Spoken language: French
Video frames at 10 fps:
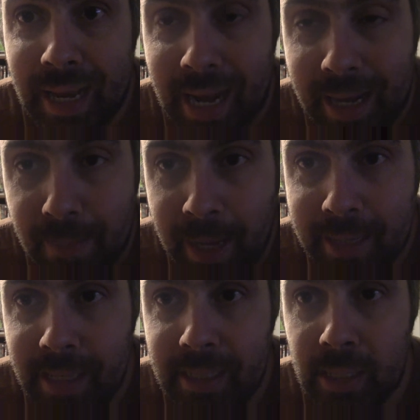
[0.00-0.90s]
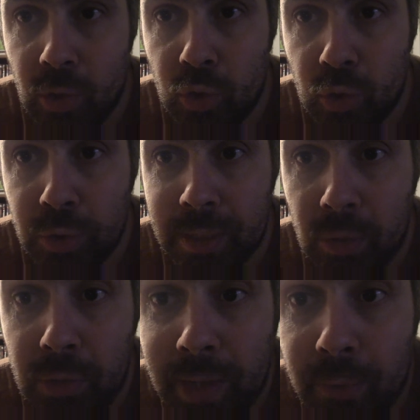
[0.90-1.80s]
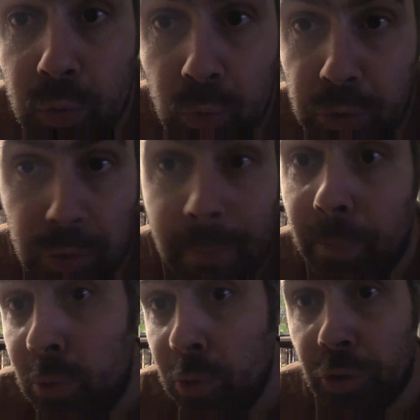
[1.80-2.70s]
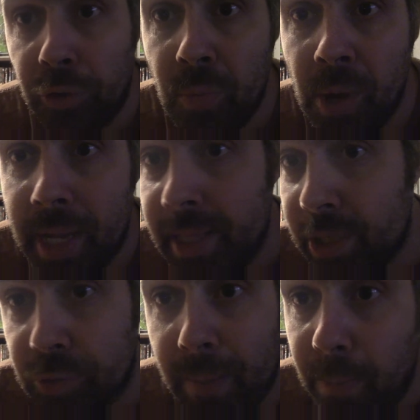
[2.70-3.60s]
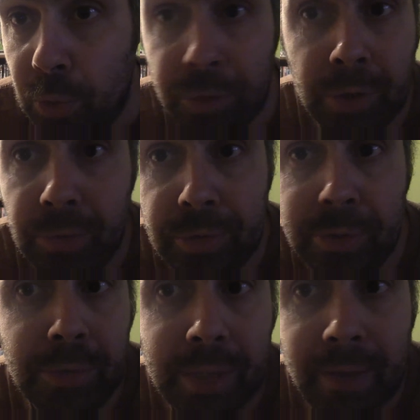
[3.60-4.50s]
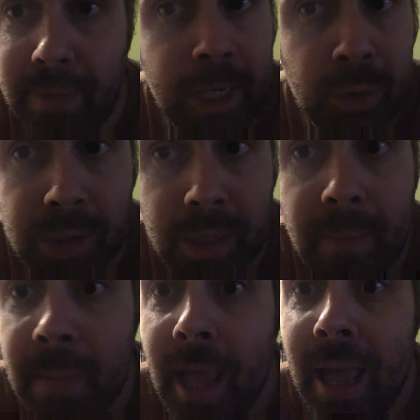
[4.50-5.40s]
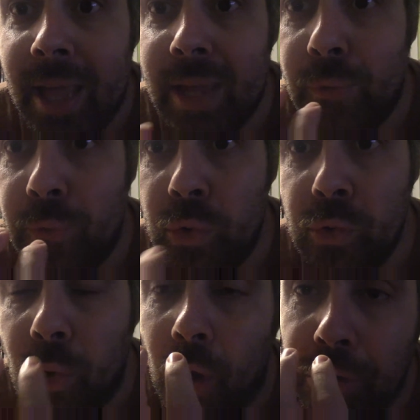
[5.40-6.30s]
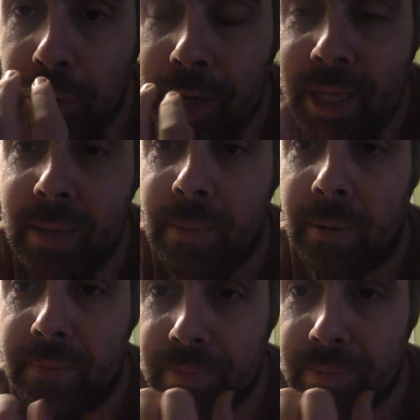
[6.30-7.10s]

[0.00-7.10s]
La liberté, c'est une chose que nous avons tous. On n'est plus autant du Moyen Âge, on n'est plus autant du, servage, tout ça. Il faut nous rendre libres.